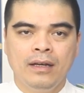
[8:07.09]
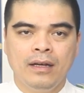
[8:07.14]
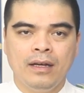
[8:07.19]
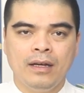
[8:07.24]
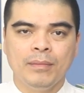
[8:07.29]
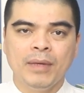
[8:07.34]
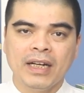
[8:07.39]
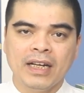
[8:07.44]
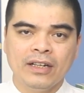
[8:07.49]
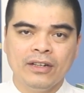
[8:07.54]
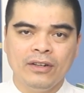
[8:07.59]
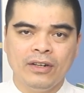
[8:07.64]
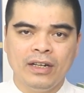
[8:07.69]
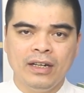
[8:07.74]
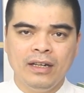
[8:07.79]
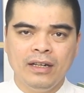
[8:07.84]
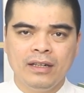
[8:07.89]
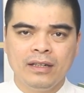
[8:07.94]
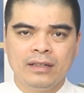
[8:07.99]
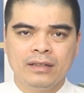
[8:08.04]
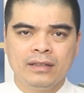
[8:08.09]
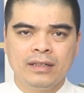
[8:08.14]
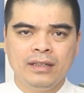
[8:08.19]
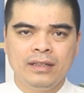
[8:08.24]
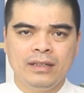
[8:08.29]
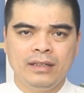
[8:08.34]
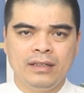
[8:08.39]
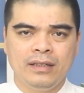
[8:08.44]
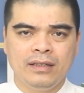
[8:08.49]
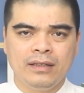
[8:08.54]
Bên cạnh đó
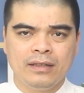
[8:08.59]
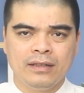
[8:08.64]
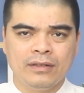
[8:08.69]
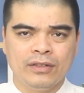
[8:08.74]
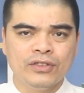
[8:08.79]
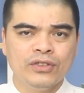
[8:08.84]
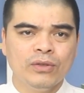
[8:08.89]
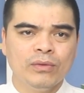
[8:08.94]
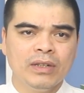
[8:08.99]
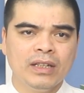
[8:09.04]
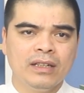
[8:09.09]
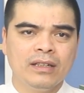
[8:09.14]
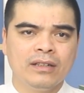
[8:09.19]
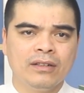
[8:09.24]
thì nói chung ấy,